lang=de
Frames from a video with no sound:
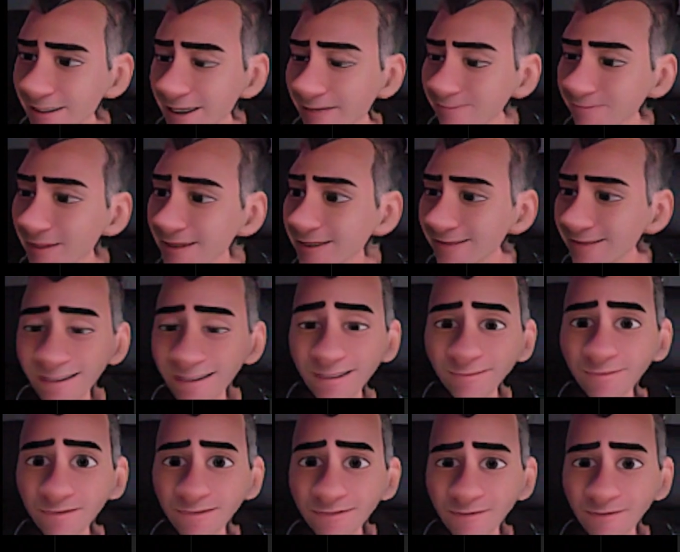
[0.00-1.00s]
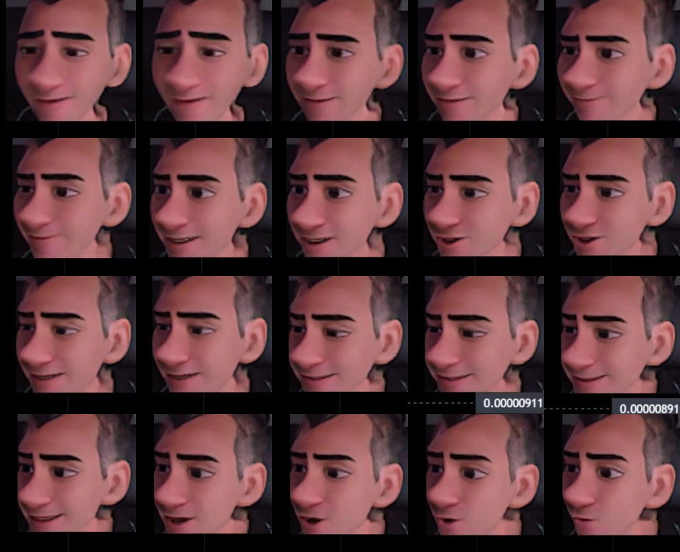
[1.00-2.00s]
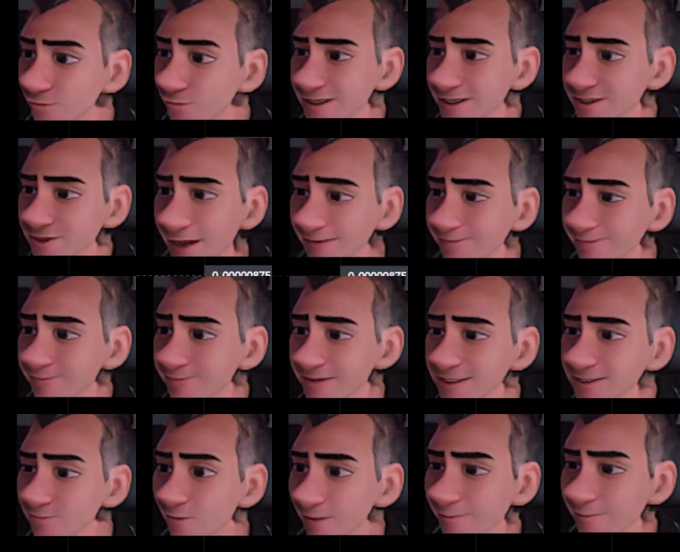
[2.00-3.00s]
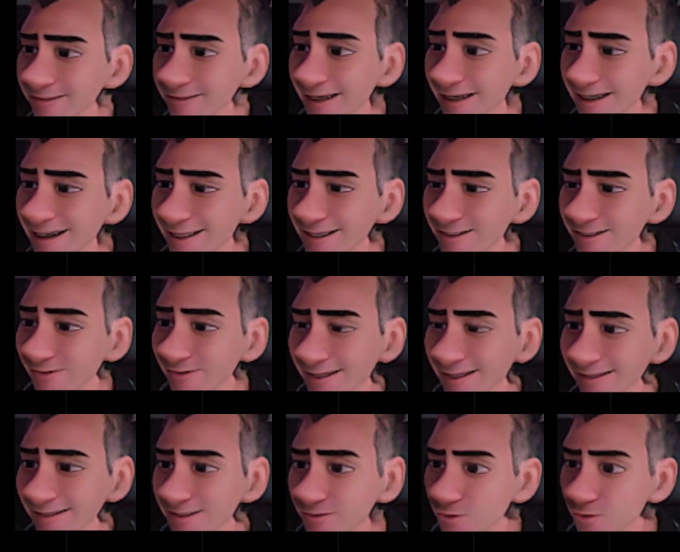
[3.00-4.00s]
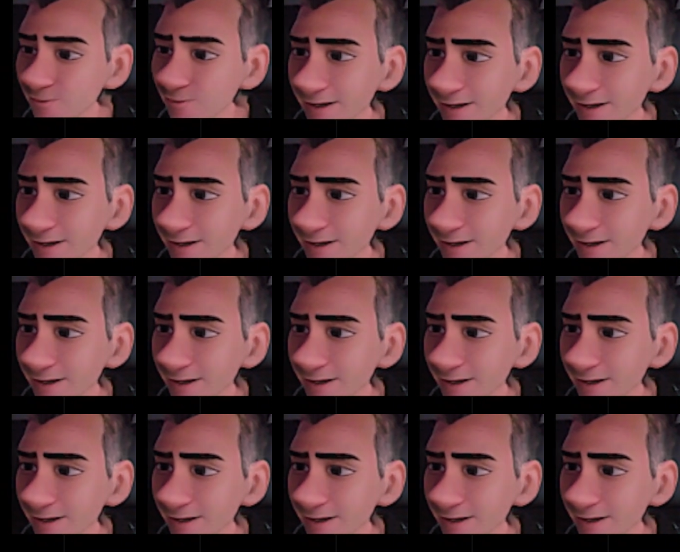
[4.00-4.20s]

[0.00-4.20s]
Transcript: Das ist nämlich unser fetter Widerstand und da schaffen wir es momentan nicht so richtig drüber.